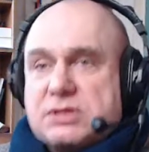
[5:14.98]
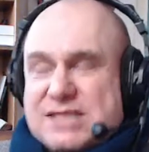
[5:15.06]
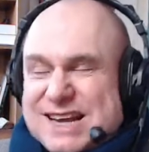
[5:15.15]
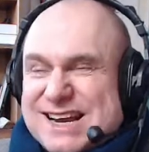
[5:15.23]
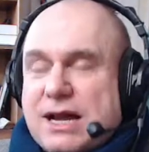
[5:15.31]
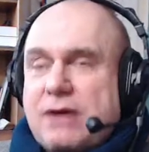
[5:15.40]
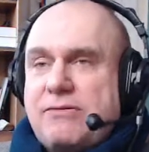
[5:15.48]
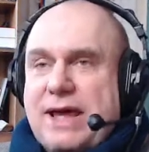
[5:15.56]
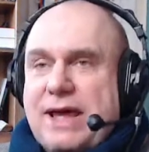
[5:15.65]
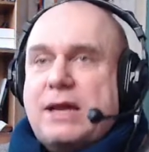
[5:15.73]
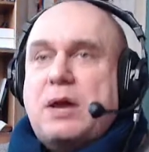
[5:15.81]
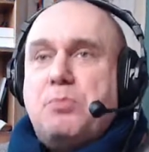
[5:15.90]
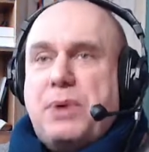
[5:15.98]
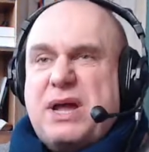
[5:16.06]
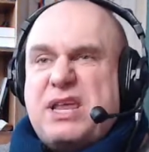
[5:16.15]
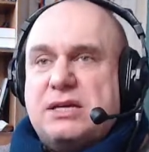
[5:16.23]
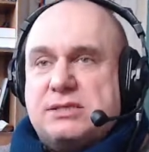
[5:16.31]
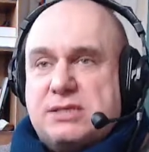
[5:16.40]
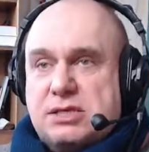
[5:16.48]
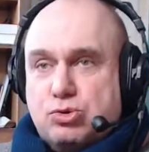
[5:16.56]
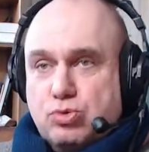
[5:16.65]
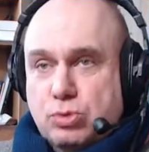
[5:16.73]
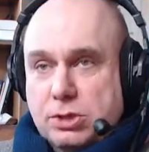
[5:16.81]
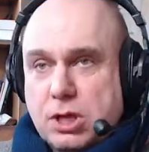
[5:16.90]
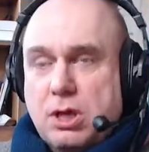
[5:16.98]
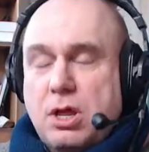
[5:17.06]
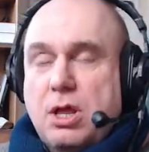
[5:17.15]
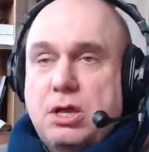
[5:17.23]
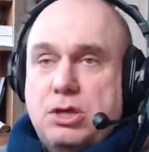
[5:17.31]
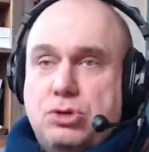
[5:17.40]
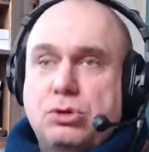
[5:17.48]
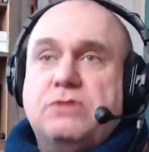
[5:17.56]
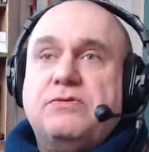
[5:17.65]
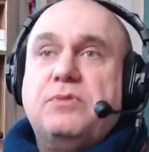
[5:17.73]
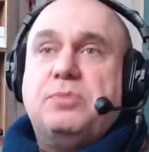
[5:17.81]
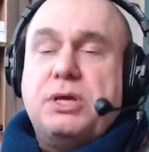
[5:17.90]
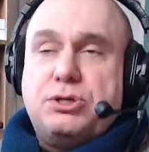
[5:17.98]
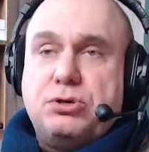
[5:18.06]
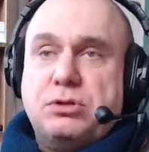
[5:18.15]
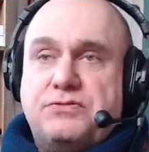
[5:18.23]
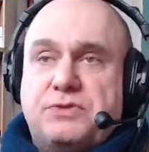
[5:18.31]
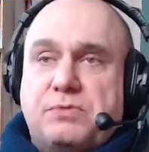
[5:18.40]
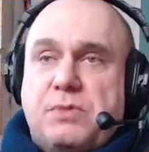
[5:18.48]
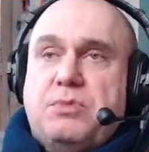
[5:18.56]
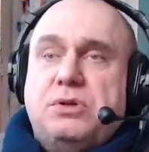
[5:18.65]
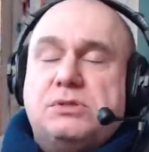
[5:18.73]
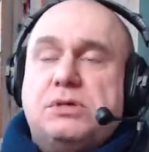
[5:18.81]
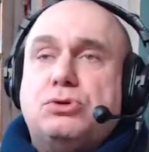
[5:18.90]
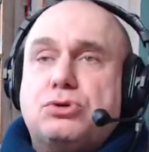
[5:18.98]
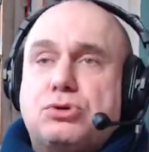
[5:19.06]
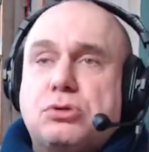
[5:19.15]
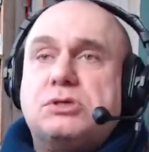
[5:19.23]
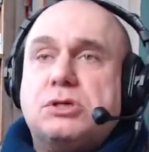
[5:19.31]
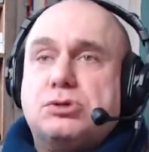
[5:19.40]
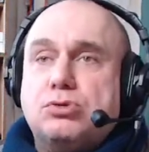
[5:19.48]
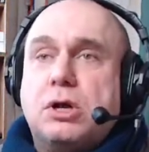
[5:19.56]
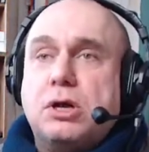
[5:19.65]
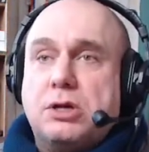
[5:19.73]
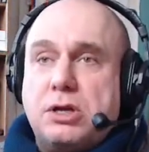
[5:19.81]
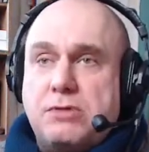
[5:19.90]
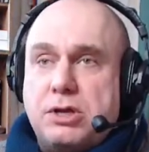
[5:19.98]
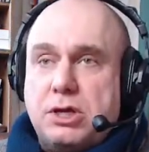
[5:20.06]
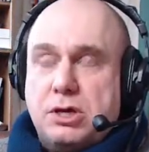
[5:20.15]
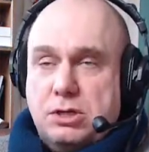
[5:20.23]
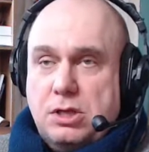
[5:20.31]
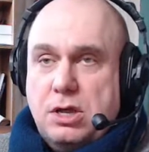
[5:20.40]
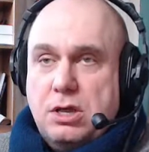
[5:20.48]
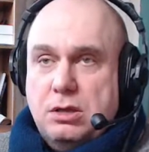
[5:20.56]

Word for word: Страховая компания сосульки идет и выплачивает автомобиль за то, что их сосулька криво ехала.